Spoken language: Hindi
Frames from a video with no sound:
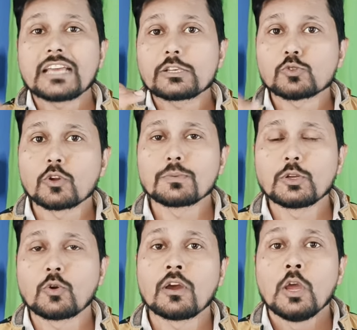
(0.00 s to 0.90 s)
चाहे शॉर्ट
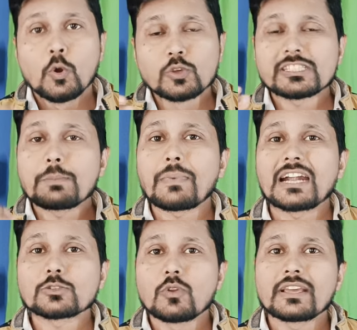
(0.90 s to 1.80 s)
वीडियो हो उसके
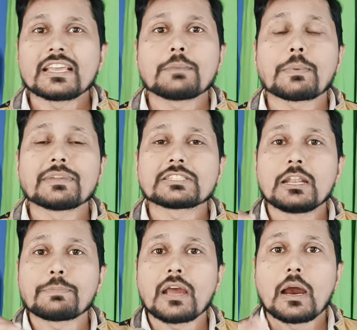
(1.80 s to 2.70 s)
पार्ट्स को लेके आप अपने
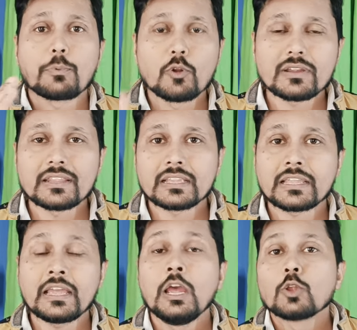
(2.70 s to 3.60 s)
चैनल पे अपलोड कर
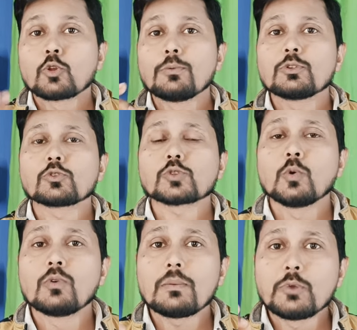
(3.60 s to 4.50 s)
देते हैं तो भी
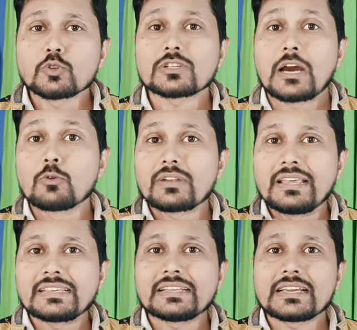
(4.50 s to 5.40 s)
दोस्तों वह व्यूज काउंट
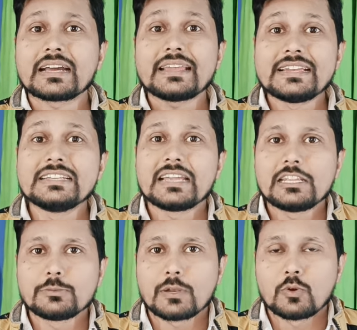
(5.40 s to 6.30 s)
नहीं किया जाएगा इन
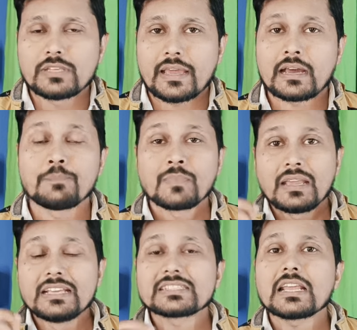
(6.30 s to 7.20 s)
एलिजिबल हो जाएगा
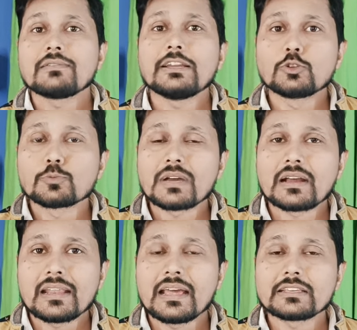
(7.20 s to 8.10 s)
इसके अलावा यूट्यूब का
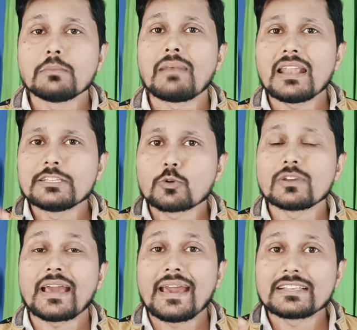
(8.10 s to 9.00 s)
कहना है कि मान लीजिए
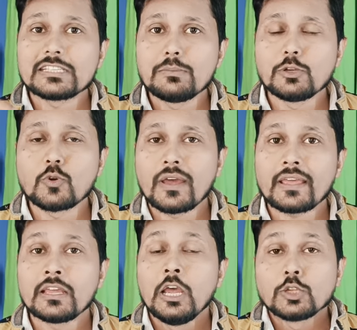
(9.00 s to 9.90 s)
कोई ऐसी वीडियो
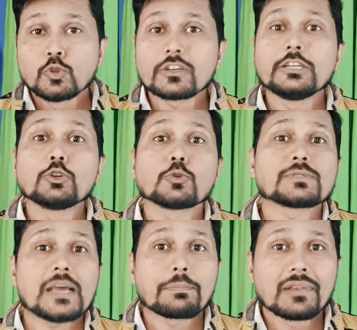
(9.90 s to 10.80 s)
है जो कि यूट्यूब
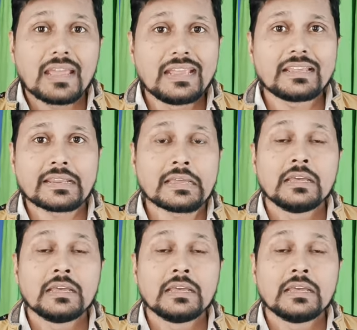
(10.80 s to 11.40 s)
से आप नहीं ले रहे